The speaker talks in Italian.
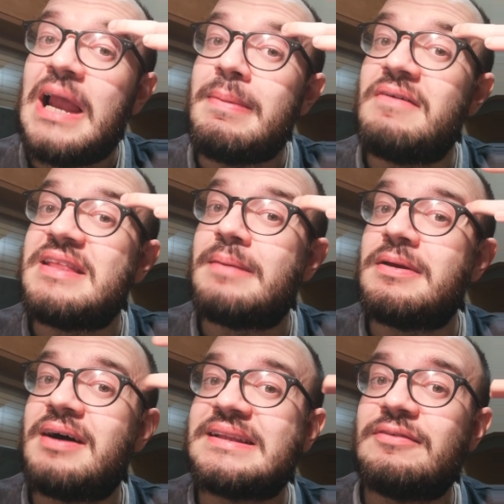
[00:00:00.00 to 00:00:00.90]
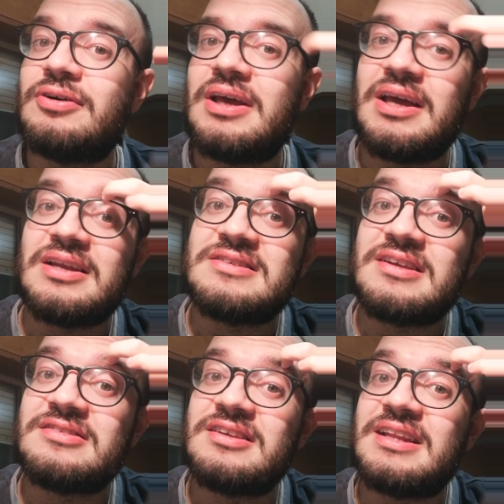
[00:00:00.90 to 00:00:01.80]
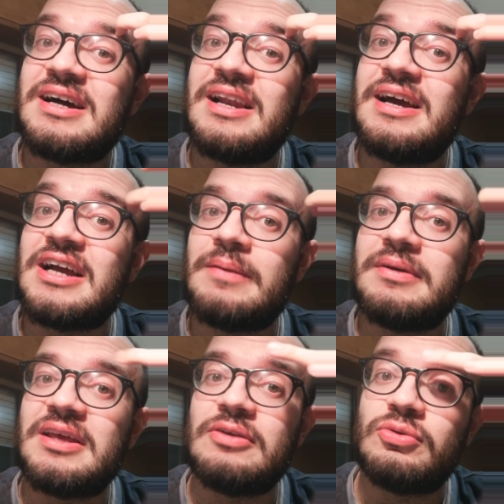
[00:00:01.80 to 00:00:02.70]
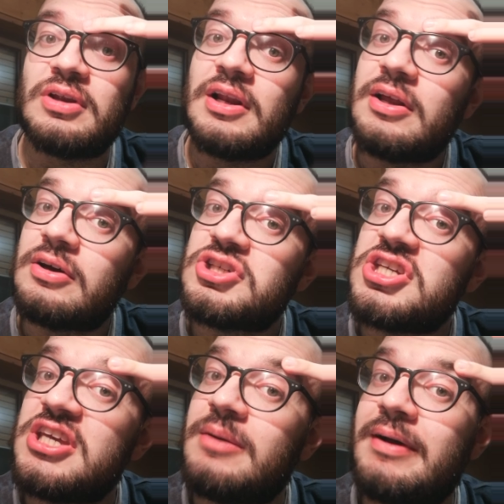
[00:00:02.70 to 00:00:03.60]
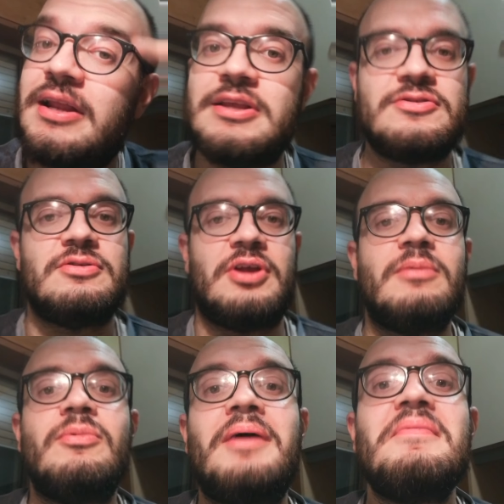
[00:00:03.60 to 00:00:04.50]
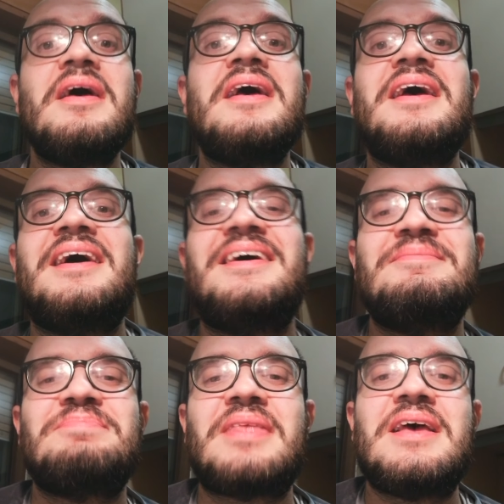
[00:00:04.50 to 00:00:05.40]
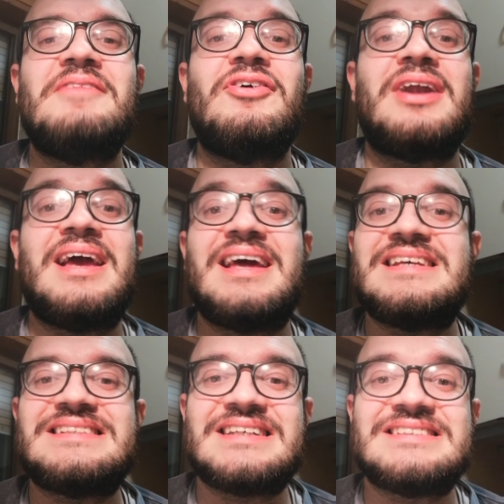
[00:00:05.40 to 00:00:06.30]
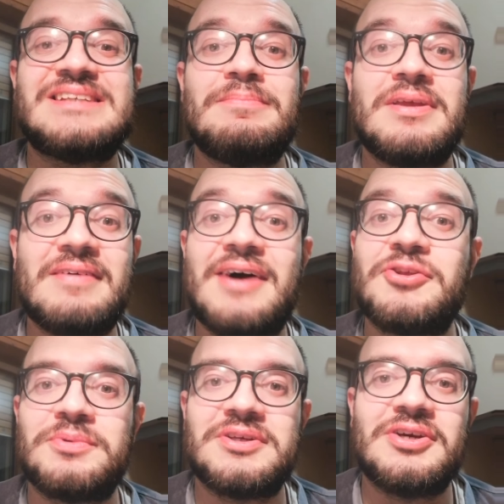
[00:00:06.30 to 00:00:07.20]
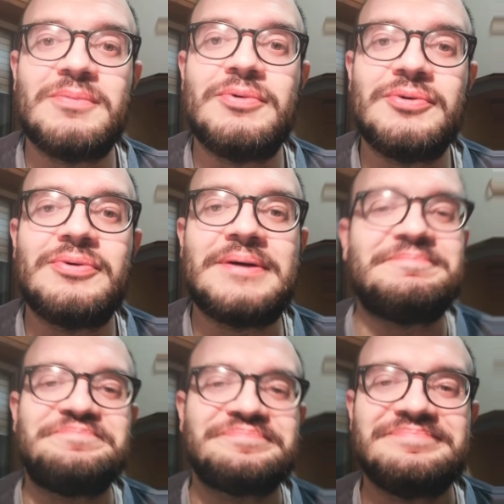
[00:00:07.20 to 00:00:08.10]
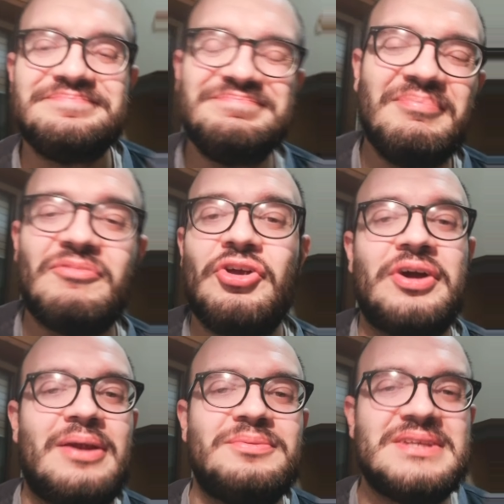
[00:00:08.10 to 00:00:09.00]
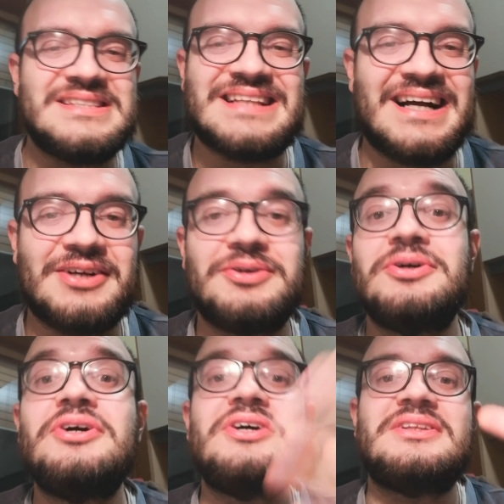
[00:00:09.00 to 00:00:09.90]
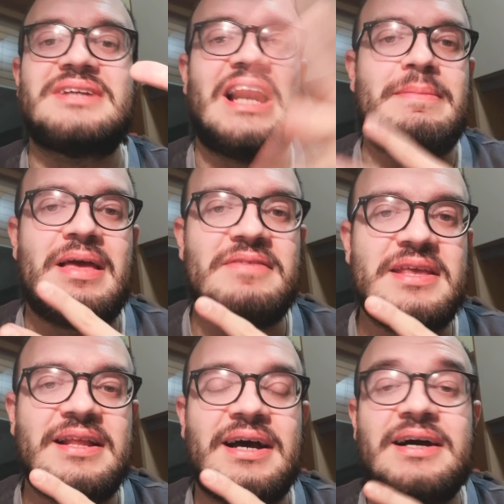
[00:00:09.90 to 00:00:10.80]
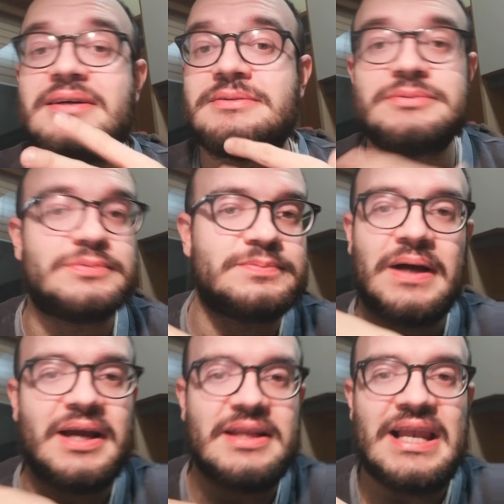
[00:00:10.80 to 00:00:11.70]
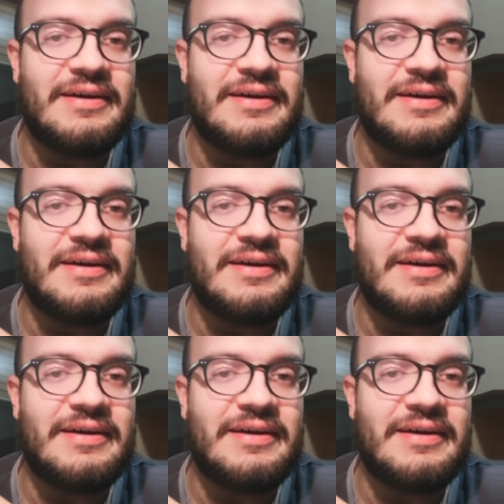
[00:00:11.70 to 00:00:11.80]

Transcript: la mia vita privata vorrei che restasse tale, anche perché scusate le ciglia, maledizione. Comunque, ehm, vorrei che restasse in privato perché comunque voglio creare un distacco tra la mia vita anche di